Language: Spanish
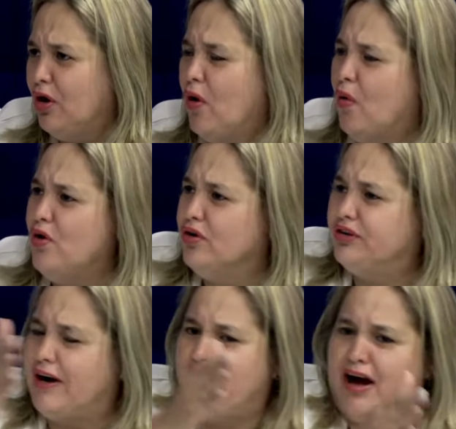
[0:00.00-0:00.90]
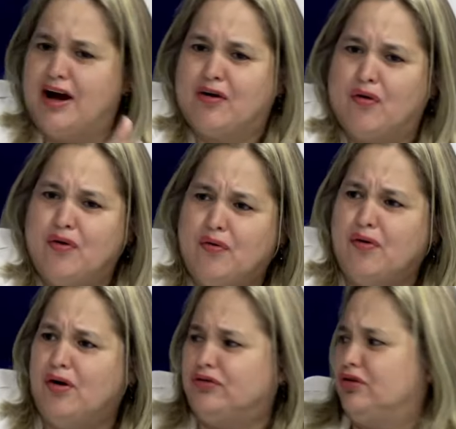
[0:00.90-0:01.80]
unos trabajan con
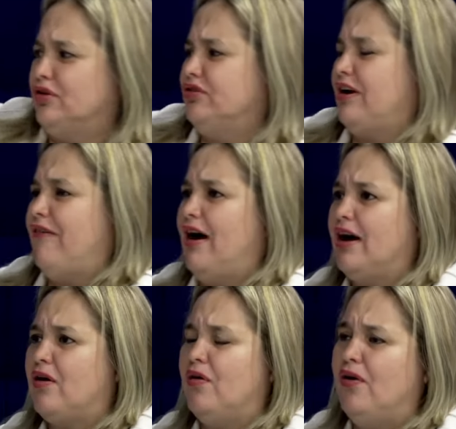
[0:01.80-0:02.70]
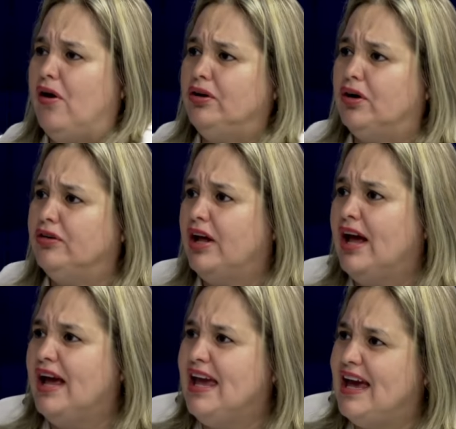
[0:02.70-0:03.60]
unos, otros trabajan con otros,
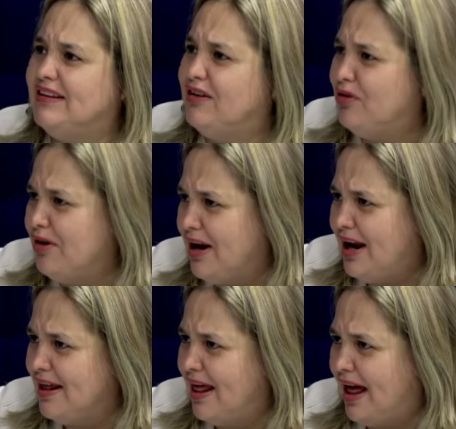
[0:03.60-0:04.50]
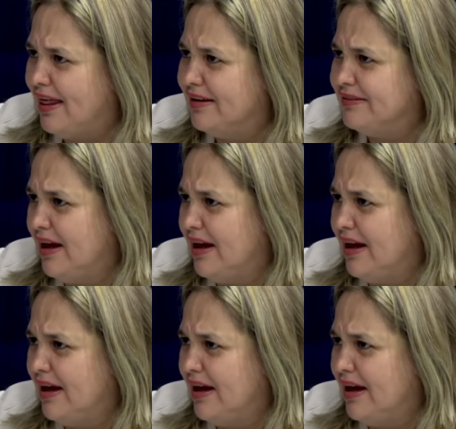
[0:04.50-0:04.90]
y esas son realidades.